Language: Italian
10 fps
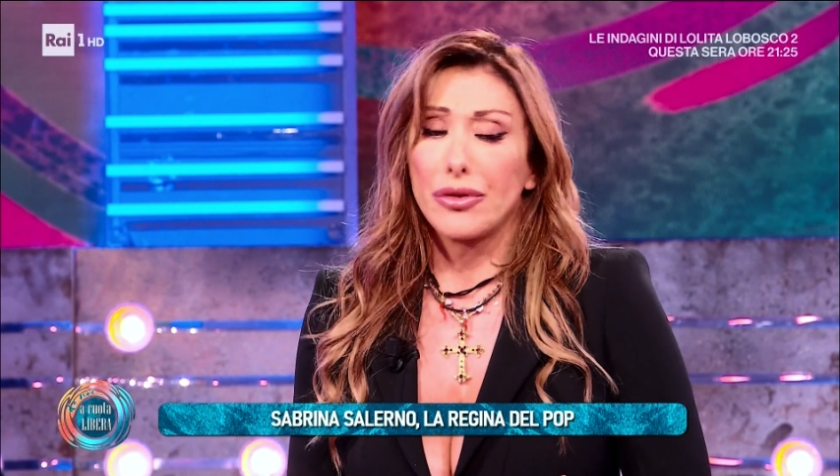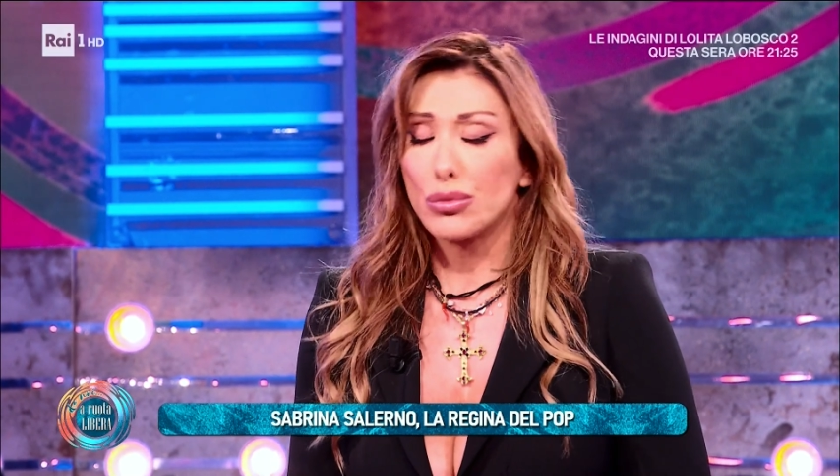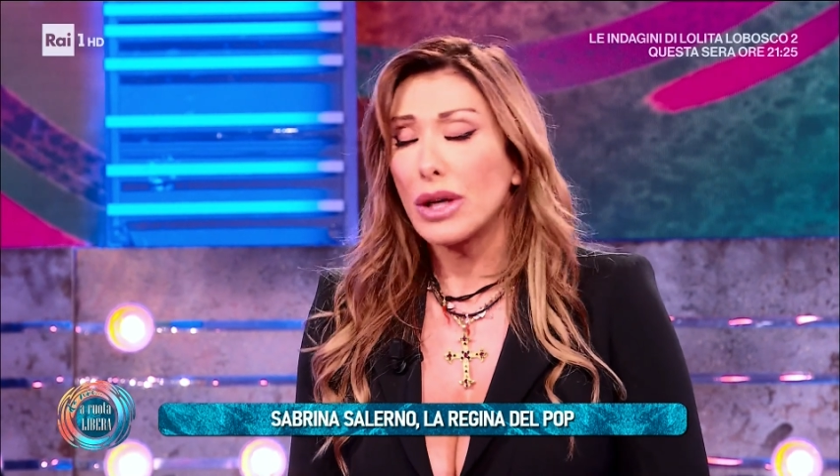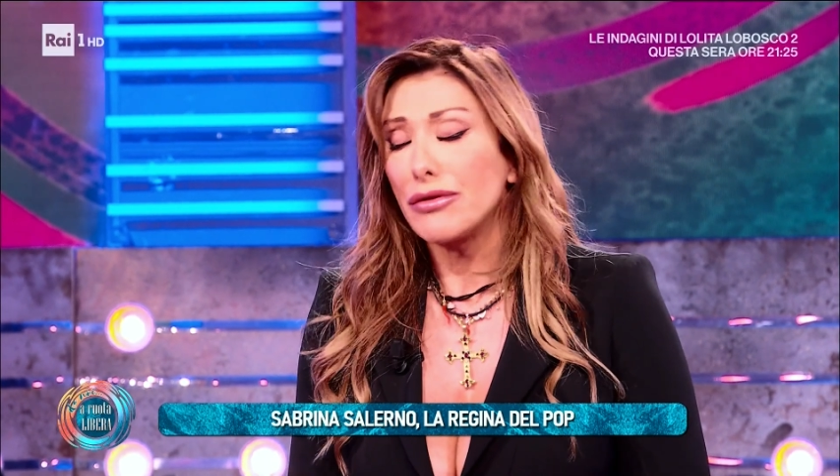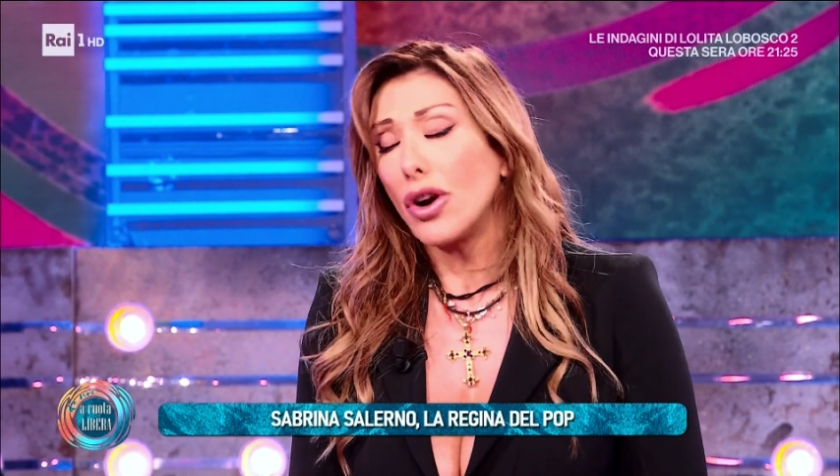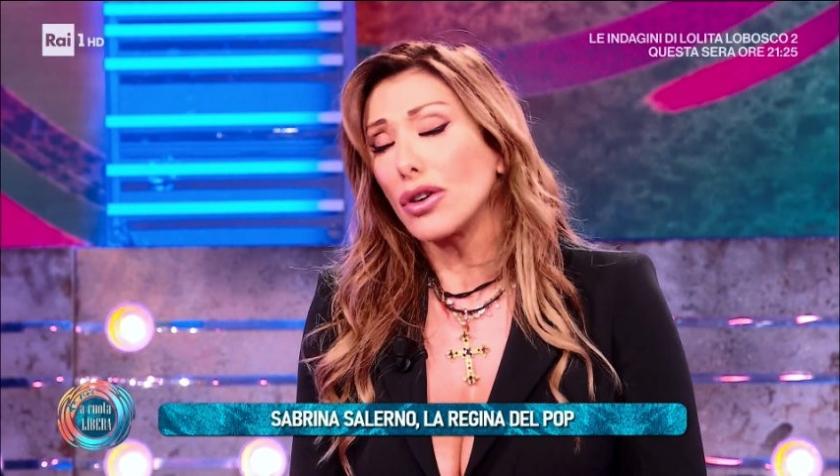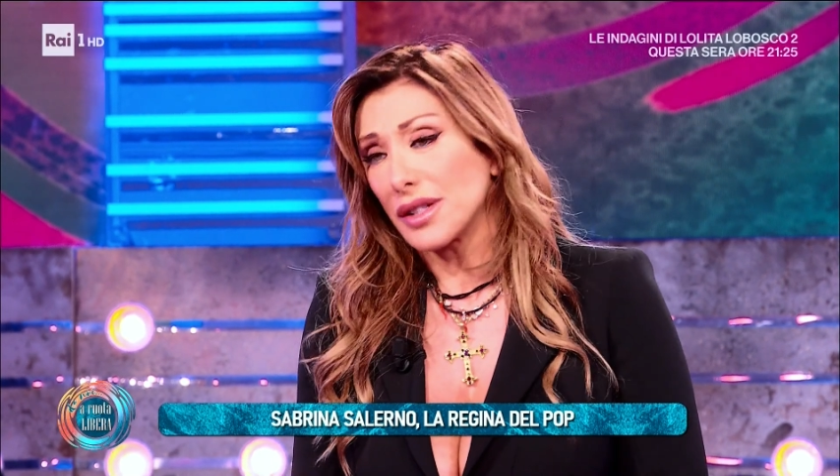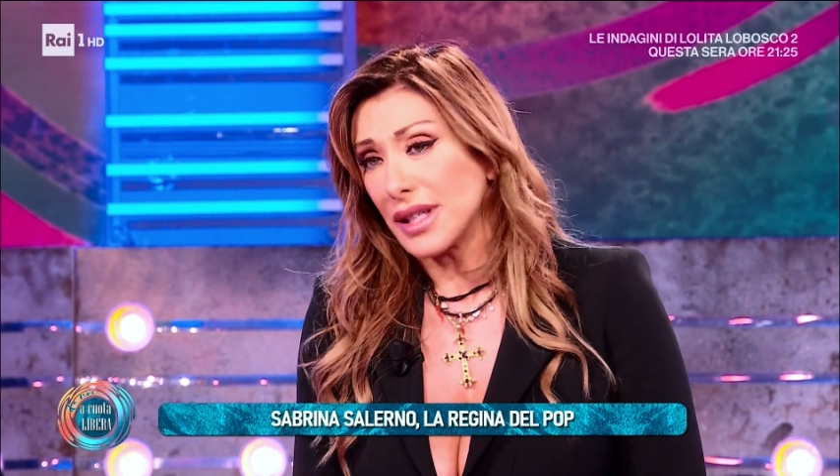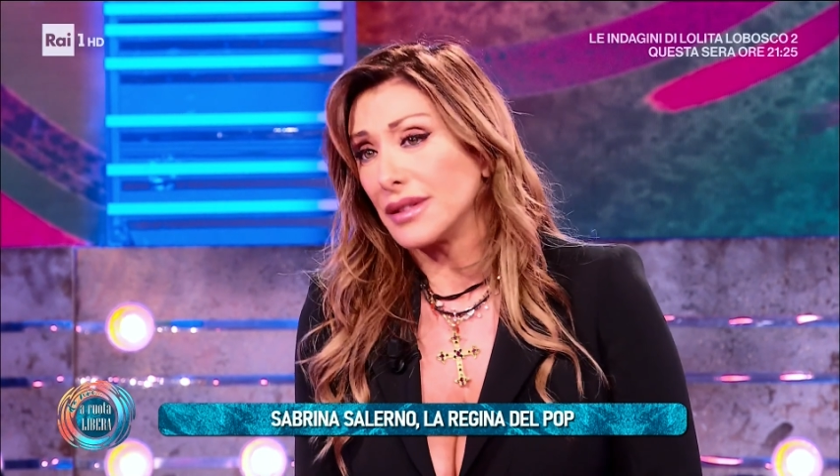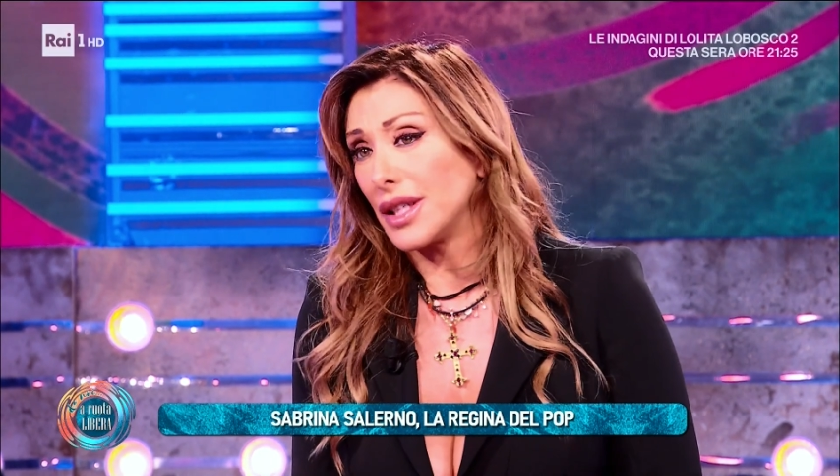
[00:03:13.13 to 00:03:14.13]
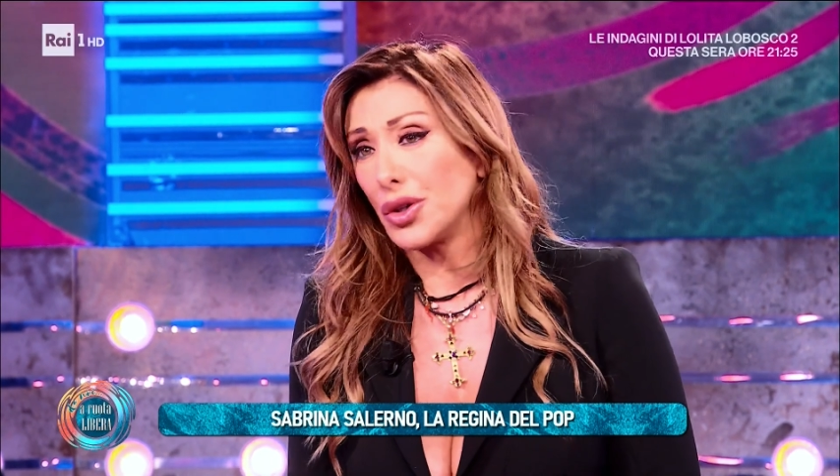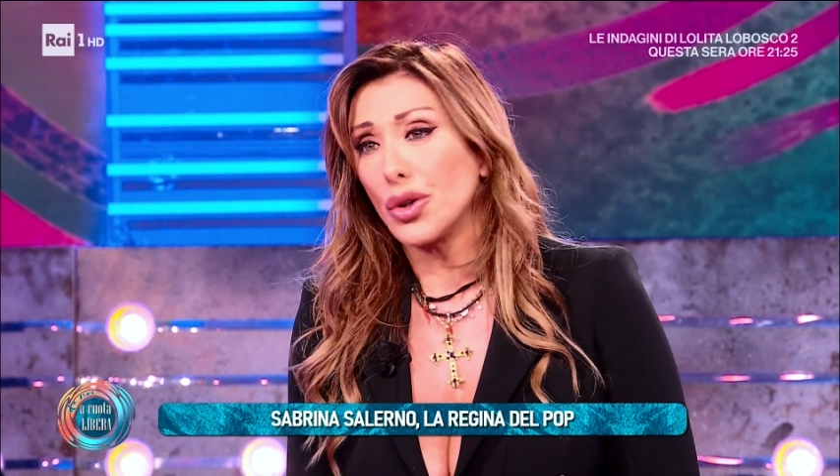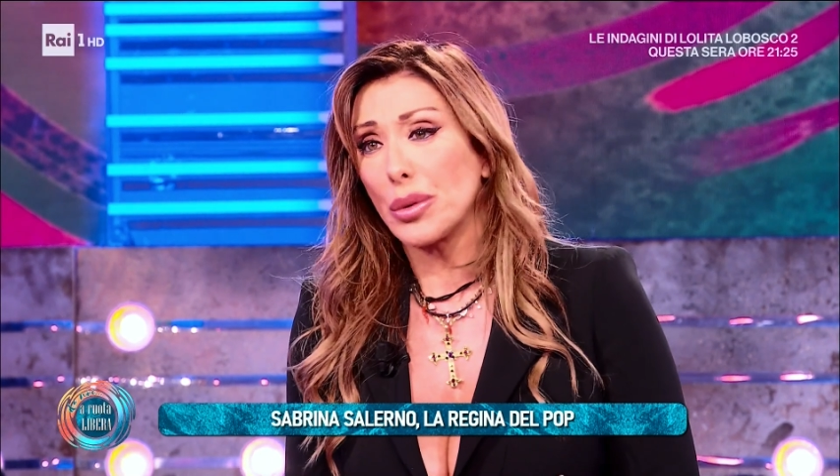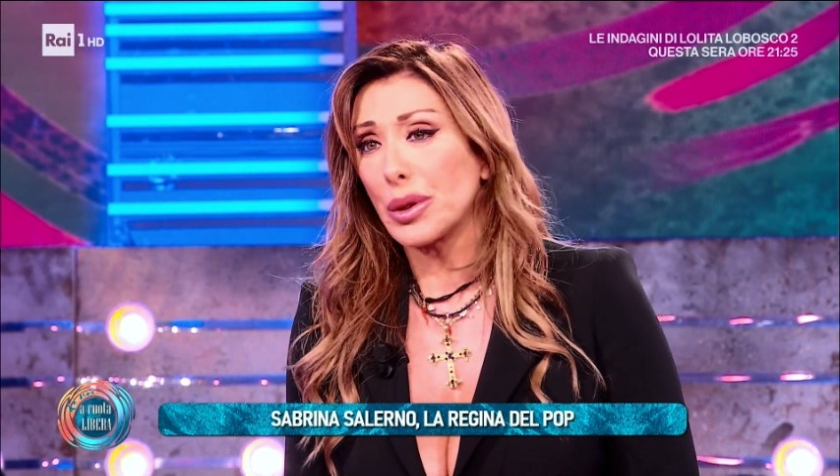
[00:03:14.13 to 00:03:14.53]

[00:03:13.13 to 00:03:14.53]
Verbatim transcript: una forza interiore,